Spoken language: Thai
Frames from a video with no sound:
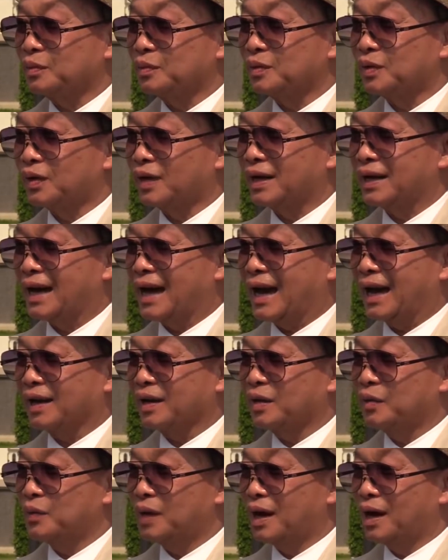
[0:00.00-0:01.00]
คุณนรนาถ
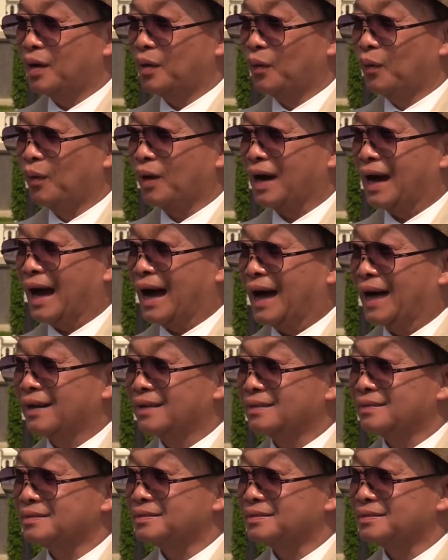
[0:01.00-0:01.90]
ก็ว่าหกล้าน